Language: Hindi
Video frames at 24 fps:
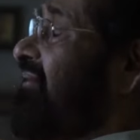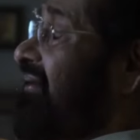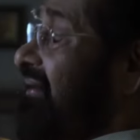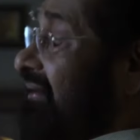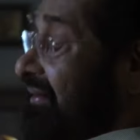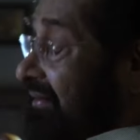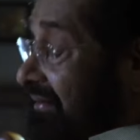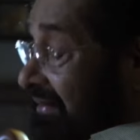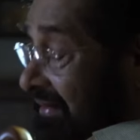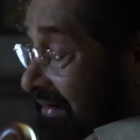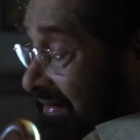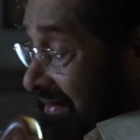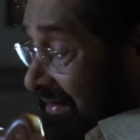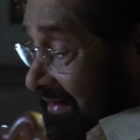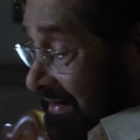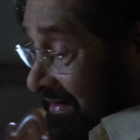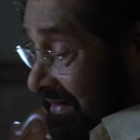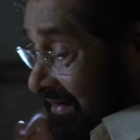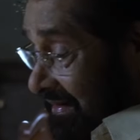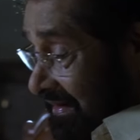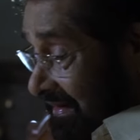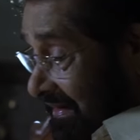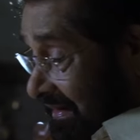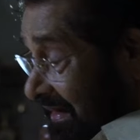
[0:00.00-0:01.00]
पता है
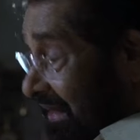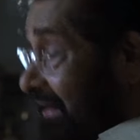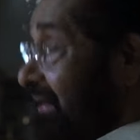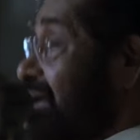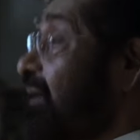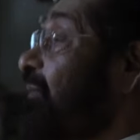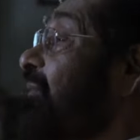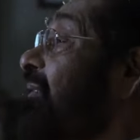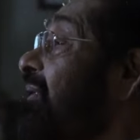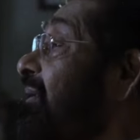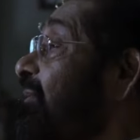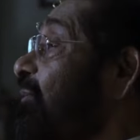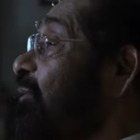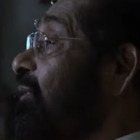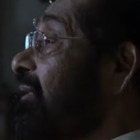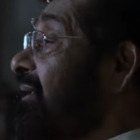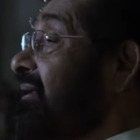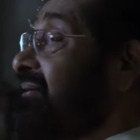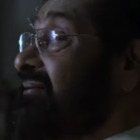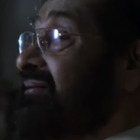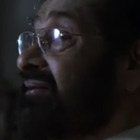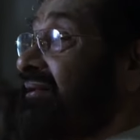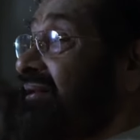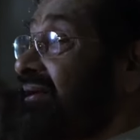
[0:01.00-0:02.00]
वो
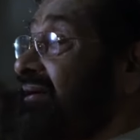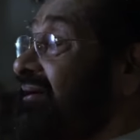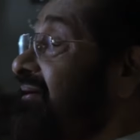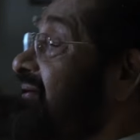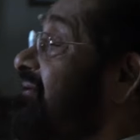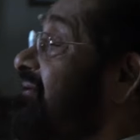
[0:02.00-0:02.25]
आपकी बेटी